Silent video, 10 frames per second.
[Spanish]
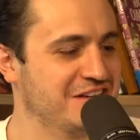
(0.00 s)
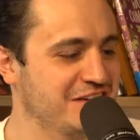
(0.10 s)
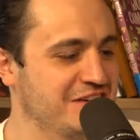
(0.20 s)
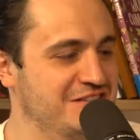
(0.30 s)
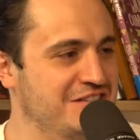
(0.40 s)
y
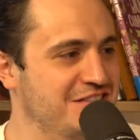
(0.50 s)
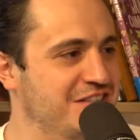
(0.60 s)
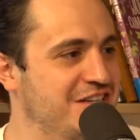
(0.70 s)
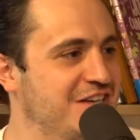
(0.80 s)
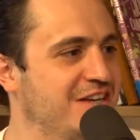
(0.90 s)
le haces
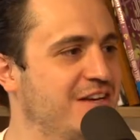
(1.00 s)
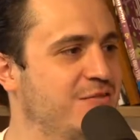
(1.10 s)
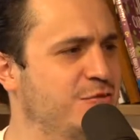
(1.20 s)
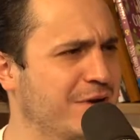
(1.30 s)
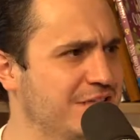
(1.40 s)
así y
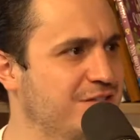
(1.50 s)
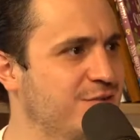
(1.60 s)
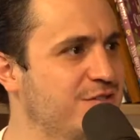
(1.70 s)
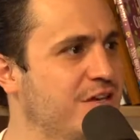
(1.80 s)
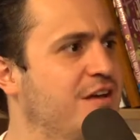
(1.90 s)
el, tu bracito
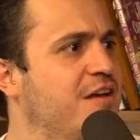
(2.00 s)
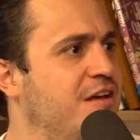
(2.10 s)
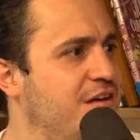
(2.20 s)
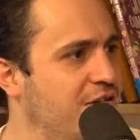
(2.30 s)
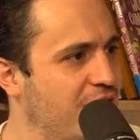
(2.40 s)
dice...
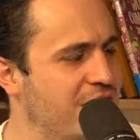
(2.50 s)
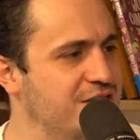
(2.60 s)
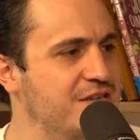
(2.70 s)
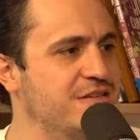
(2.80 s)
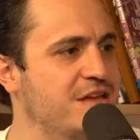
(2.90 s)

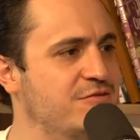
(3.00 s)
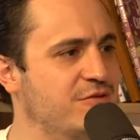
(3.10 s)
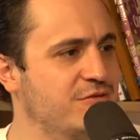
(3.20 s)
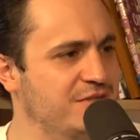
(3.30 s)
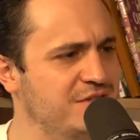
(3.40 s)
Gracias,
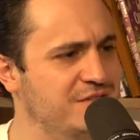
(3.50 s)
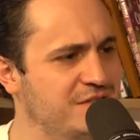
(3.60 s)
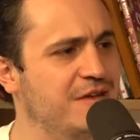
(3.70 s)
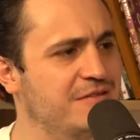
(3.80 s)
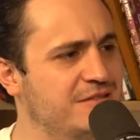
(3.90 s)
Andrew.
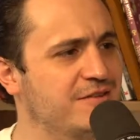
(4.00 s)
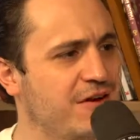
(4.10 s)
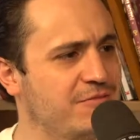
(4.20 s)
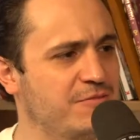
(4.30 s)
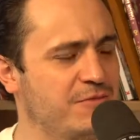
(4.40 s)
Necesitaba
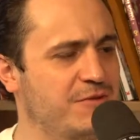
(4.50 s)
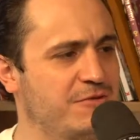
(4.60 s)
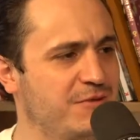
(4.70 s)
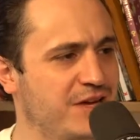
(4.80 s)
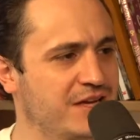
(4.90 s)
estirarme y moverme.